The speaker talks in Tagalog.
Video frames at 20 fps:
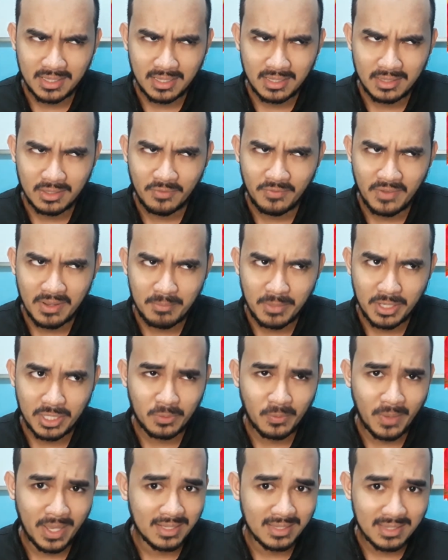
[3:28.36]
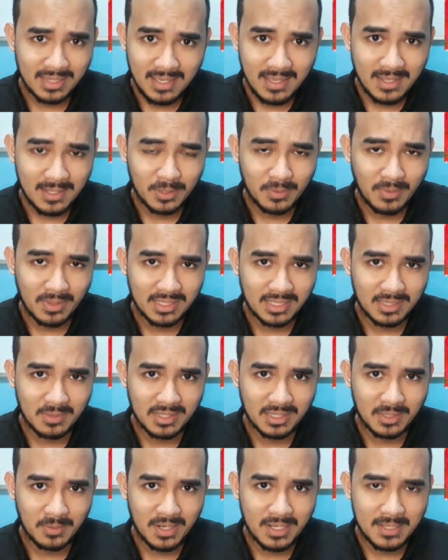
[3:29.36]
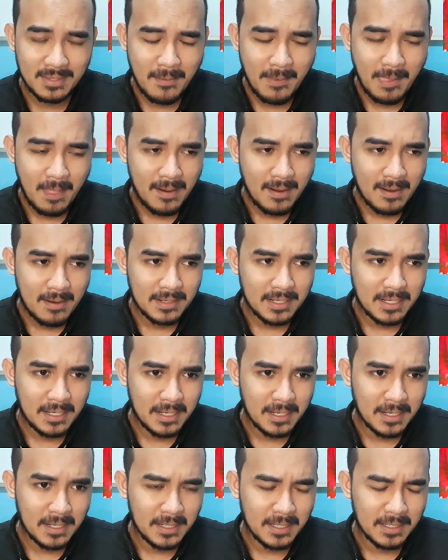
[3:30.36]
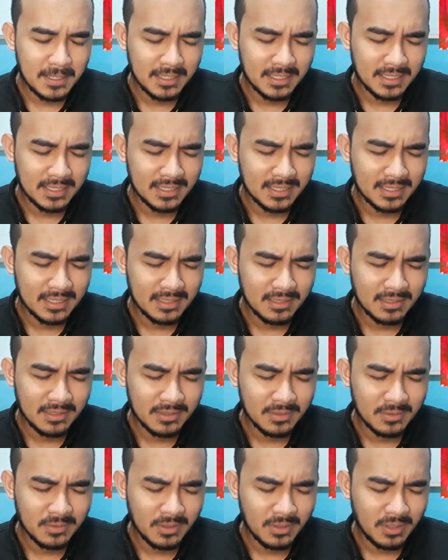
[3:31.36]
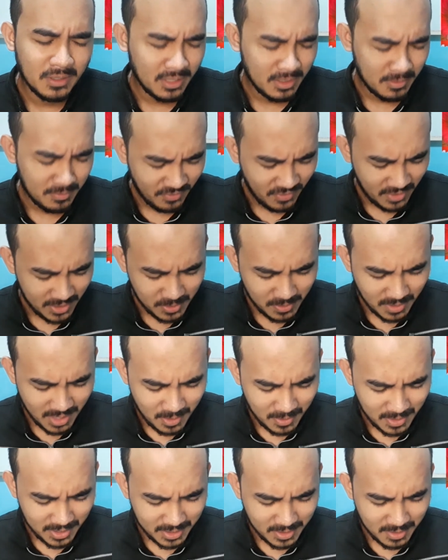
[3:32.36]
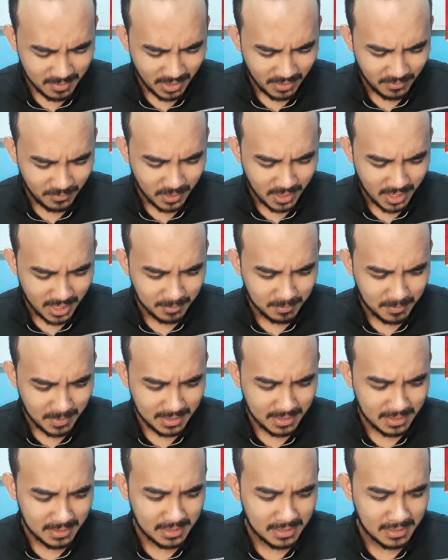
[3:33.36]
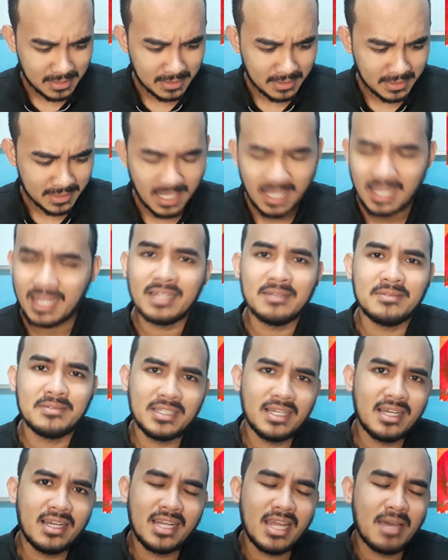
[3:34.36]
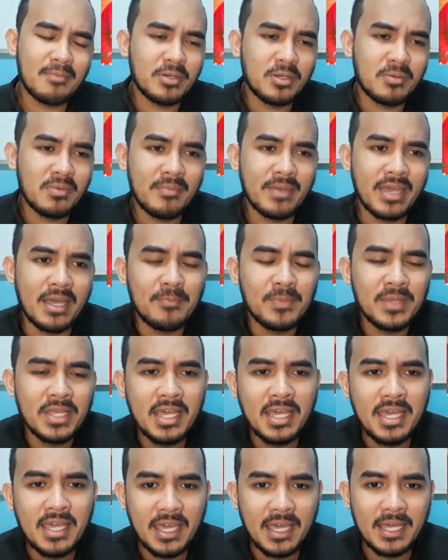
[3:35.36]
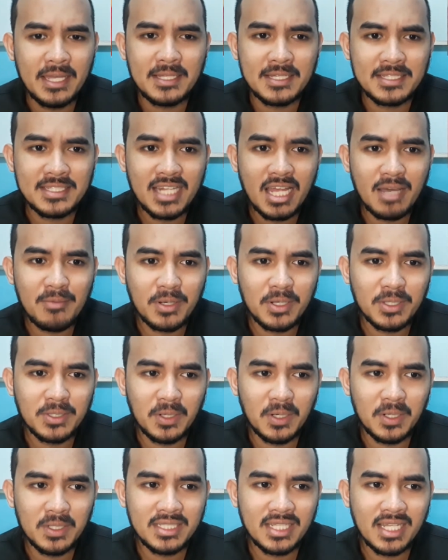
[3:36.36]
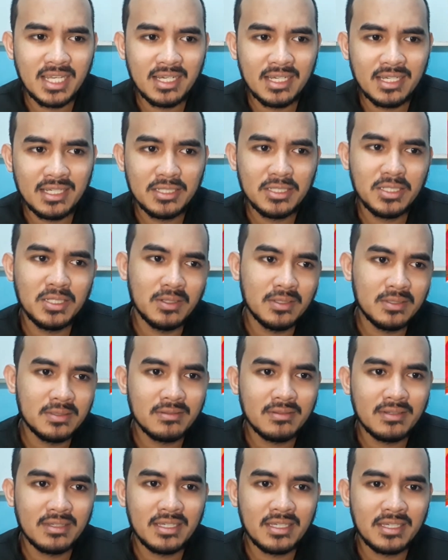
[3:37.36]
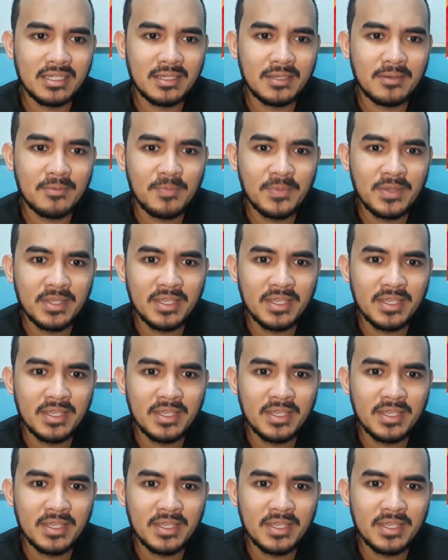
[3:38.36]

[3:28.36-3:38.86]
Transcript: November 20, 2021, Uh, anong video nga ulit yon I forgot. But uh, yeah, hanapin ko mamaya. And uh, sinabi ko doon na, you know, eh,